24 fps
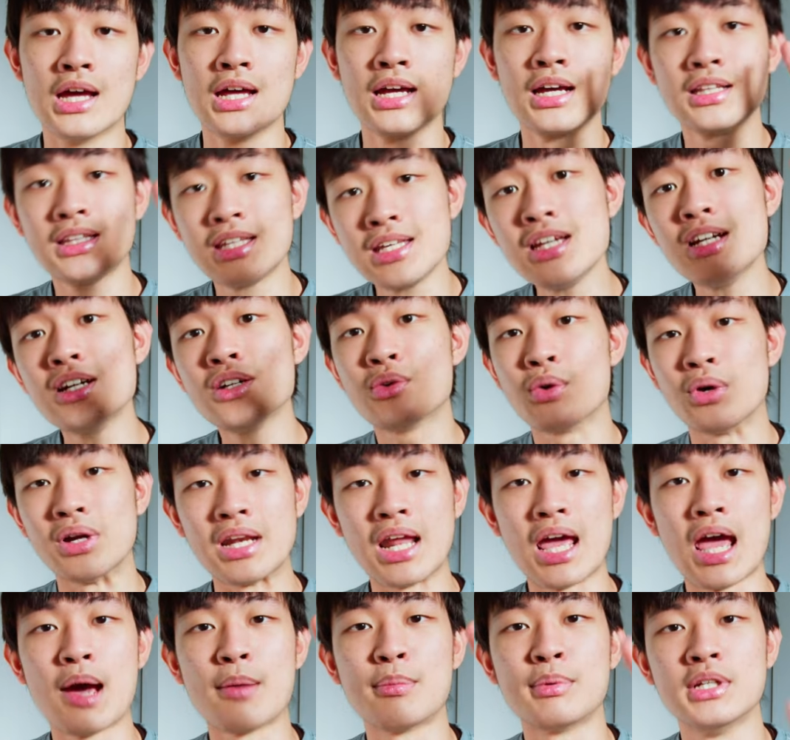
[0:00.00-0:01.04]
那第二款
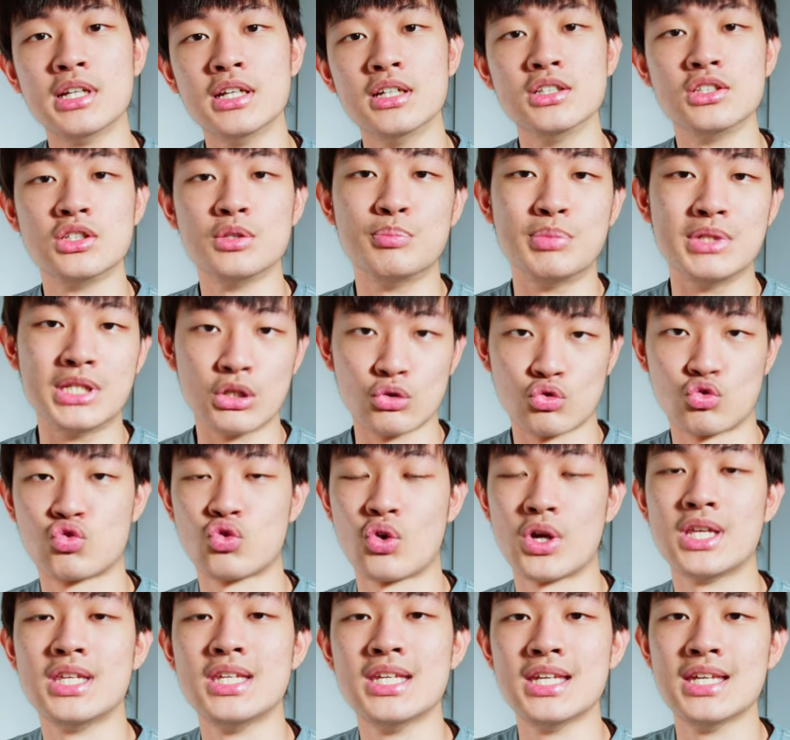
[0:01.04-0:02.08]
App 呢是比较
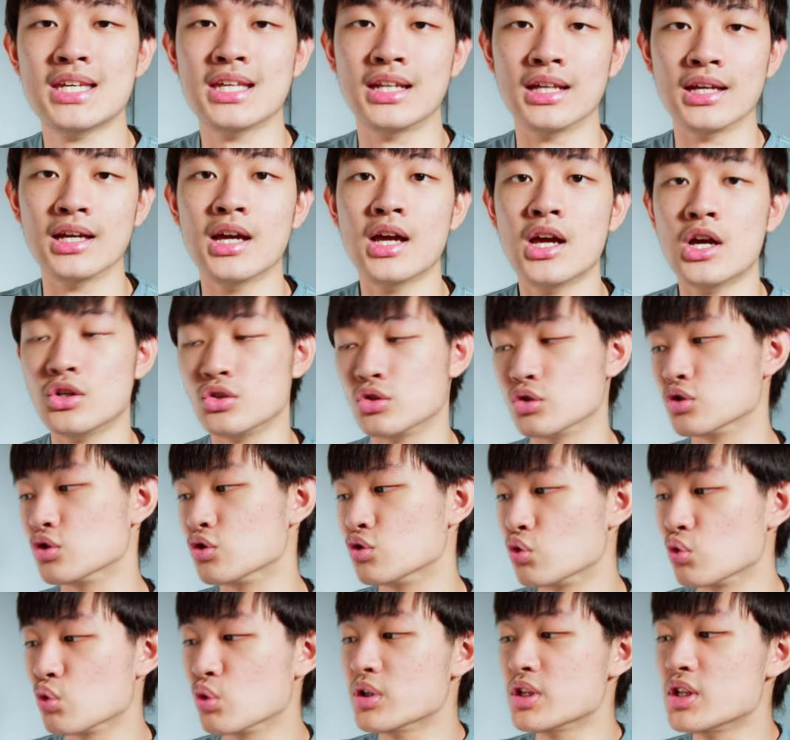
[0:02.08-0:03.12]
专业的，就是
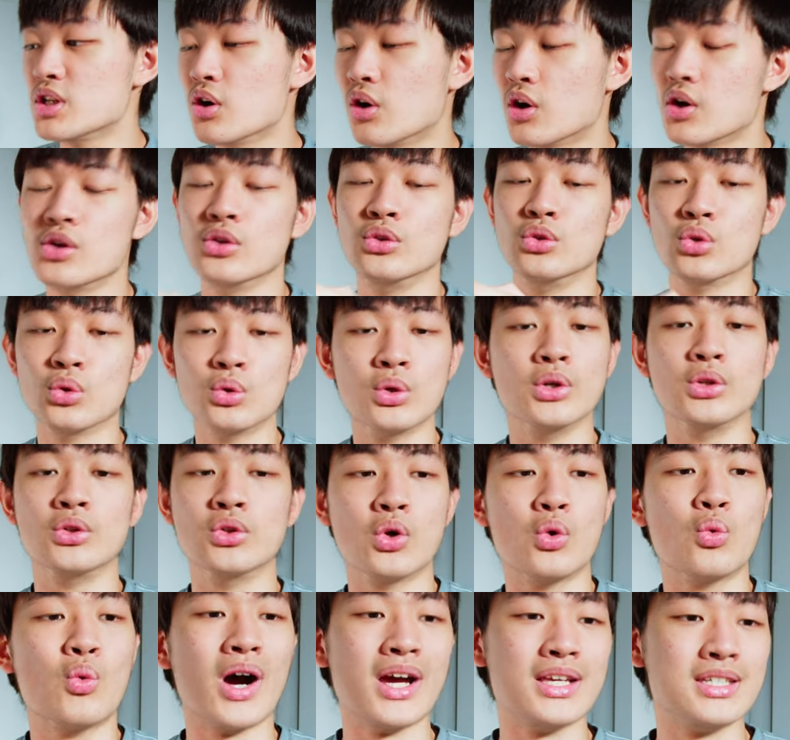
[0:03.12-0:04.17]
如果你有很多很
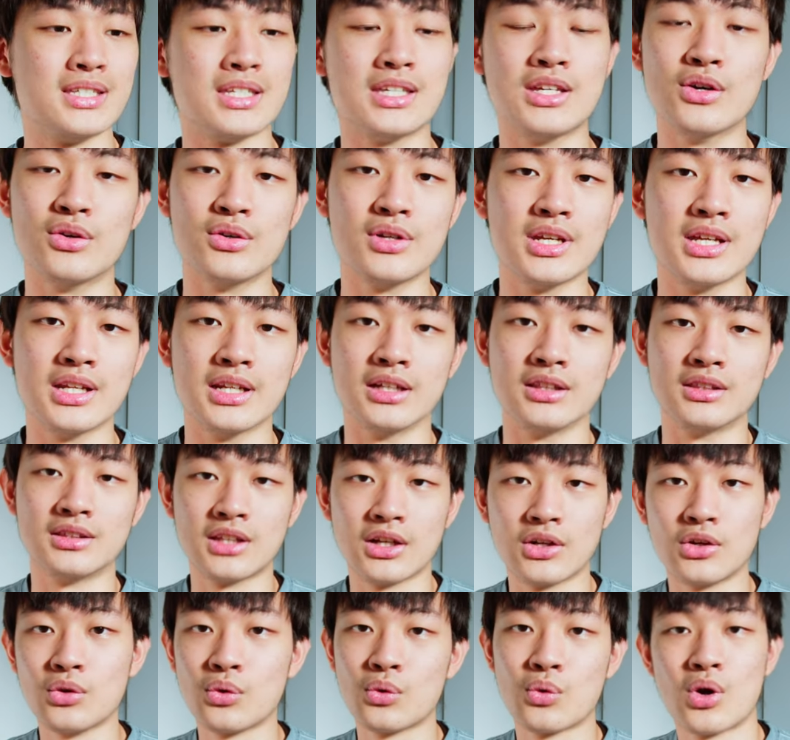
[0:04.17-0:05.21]
多 YCU i 的
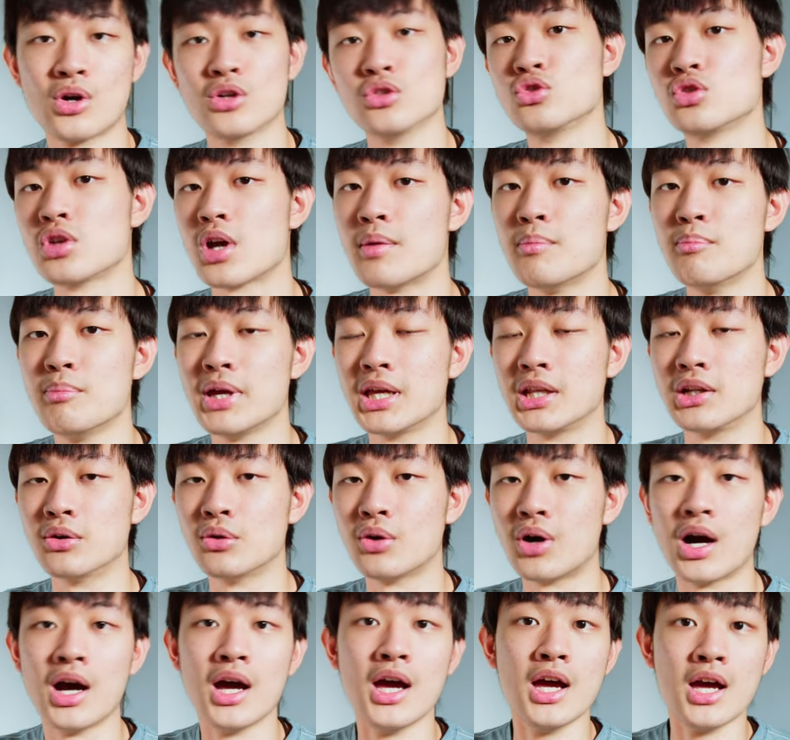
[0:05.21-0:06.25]
灯光产品的
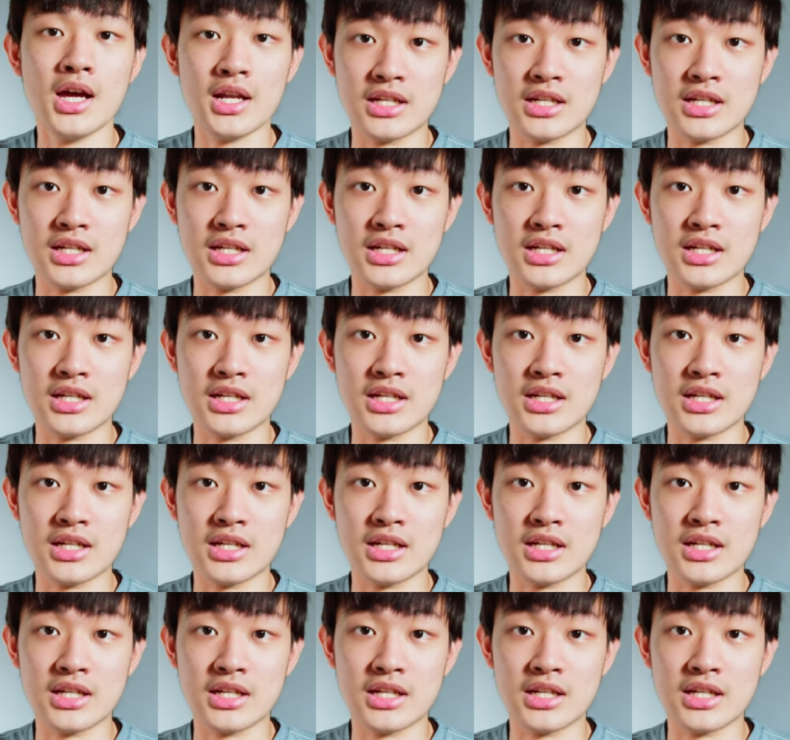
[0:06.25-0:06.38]
话。